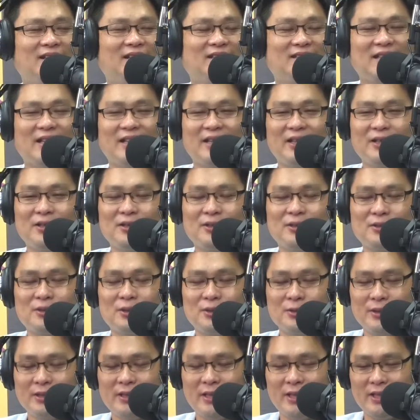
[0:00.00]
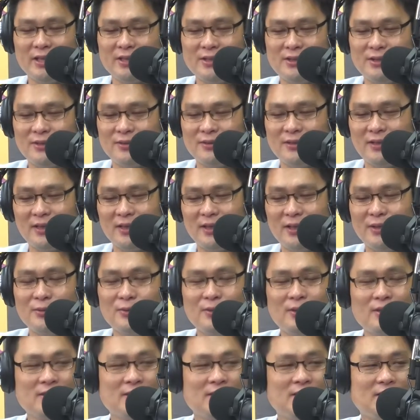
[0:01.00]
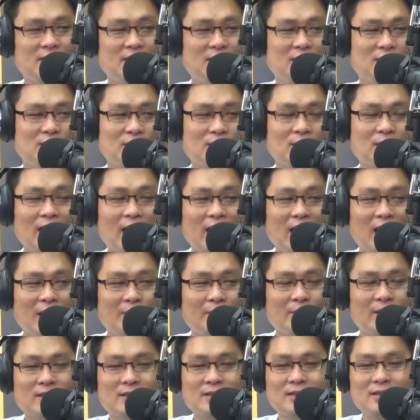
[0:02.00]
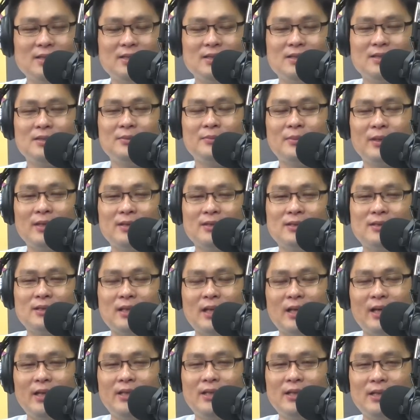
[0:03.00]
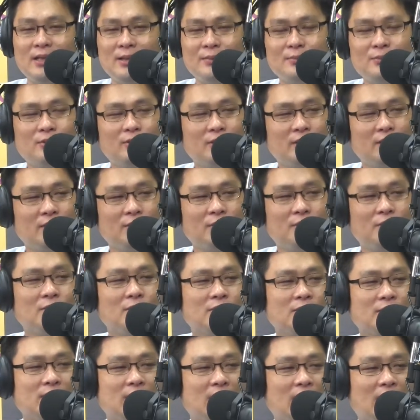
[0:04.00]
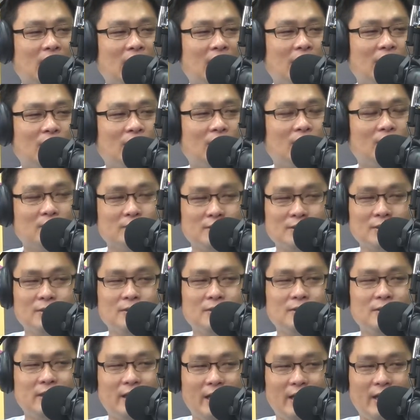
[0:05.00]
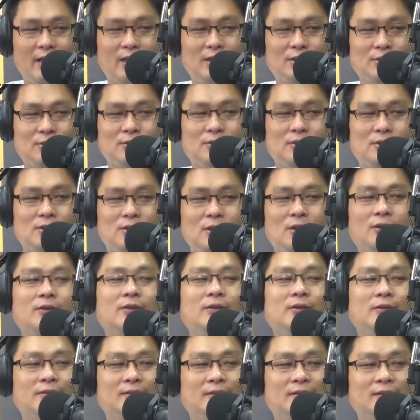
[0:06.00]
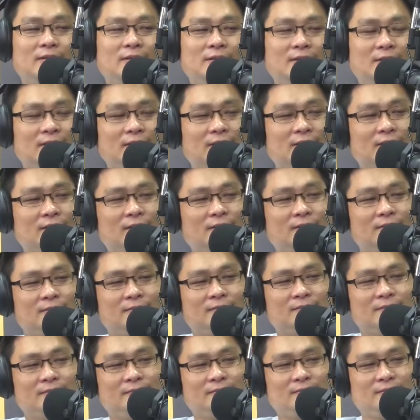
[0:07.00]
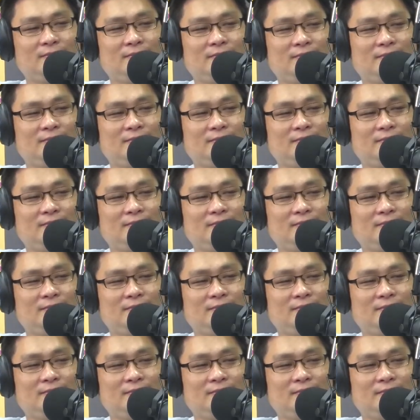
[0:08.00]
大家好，各位听众，大家我是作家，嘛是即马台语文的推广者，我做郑顺聪，是是是，因为今